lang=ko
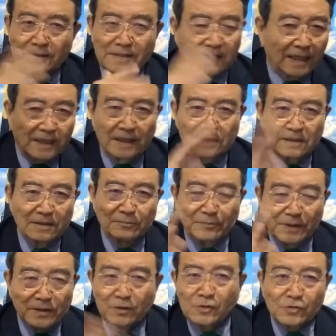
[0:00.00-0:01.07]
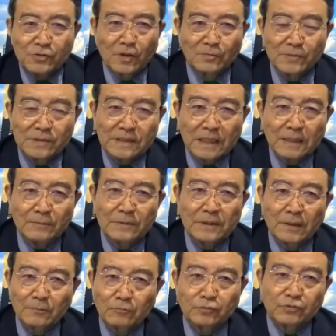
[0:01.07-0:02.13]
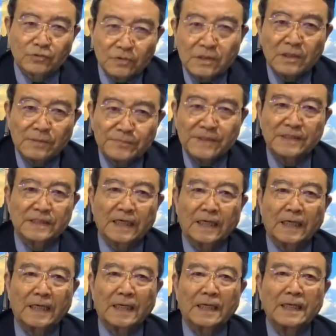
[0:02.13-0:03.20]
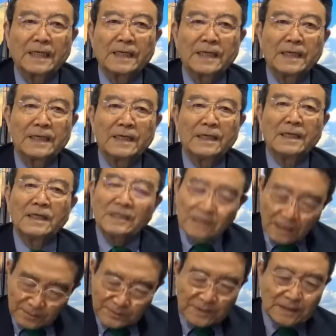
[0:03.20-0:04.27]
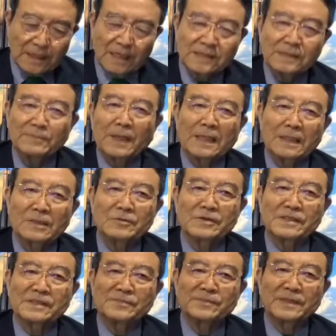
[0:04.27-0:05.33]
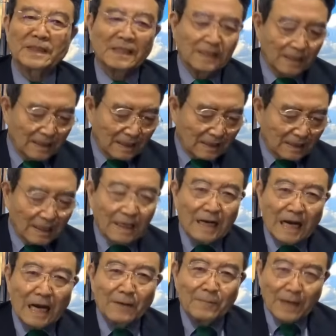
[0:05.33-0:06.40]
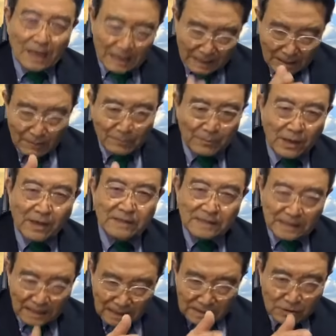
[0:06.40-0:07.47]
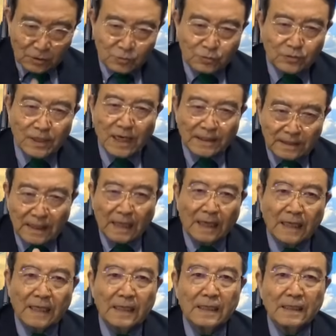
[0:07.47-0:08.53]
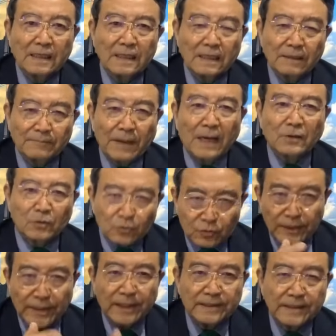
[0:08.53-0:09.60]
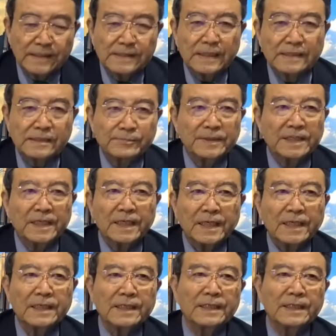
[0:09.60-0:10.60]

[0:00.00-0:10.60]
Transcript: 쟤네들은 믿을 수 없는 사람인데 무슨 협치냐. 협치하지 말라고 했습니다. 아마 머지않아서 후회한다. 바로 후회가 됐지 않습니까?